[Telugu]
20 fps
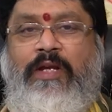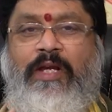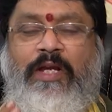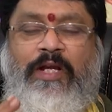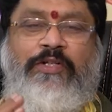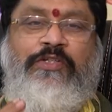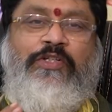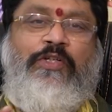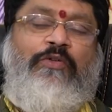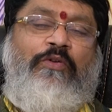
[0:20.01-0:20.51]

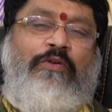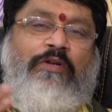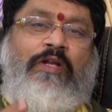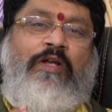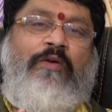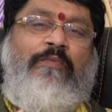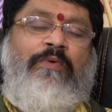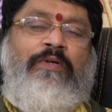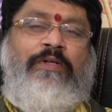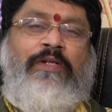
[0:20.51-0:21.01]
ఇక్కడ
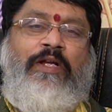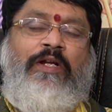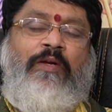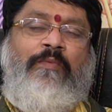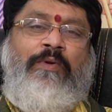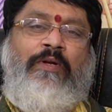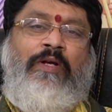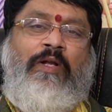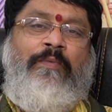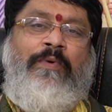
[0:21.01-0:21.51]
చతుర్గ్రహం అంటే ఇక్కడ
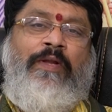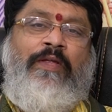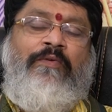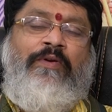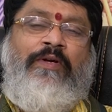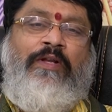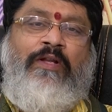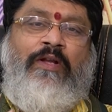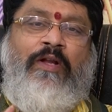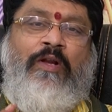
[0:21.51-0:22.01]
మనకు
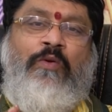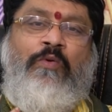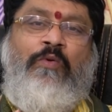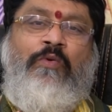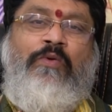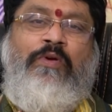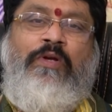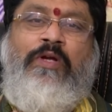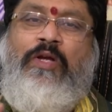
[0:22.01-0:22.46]
కనబడేవి నాలుగు